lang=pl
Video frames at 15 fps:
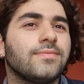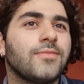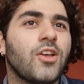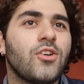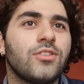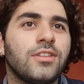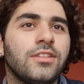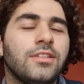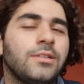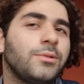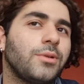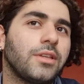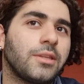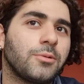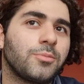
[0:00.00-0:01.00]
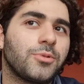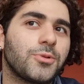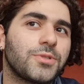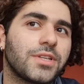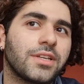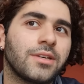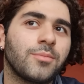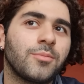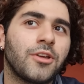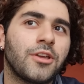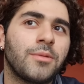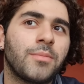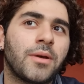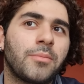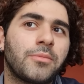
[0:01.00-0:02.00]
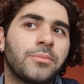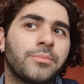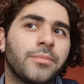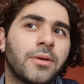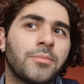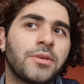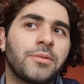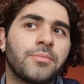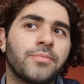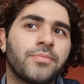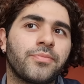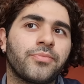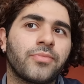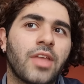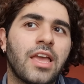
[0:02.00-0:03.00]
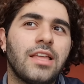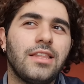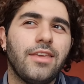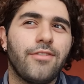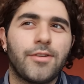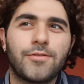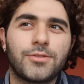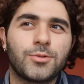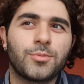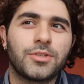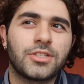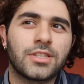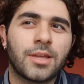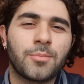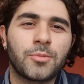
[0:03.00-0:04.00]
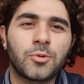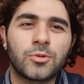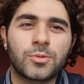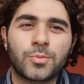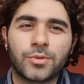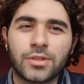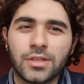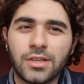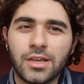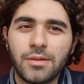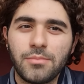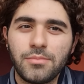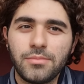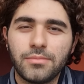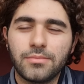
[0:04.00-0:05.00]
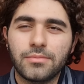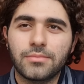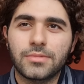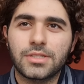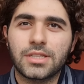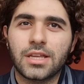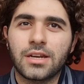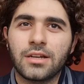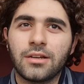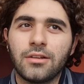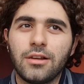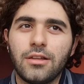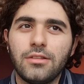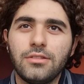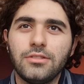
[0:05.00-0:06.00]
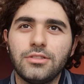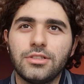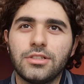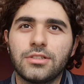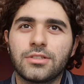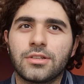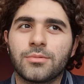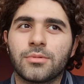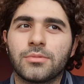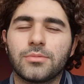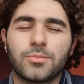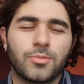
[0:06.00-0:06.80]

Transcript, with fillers: No, dedykuję tę piosenkę mojej mam mamie. Nie wiem w sumie, czy tam było spotykam, Stare kolany, czy co?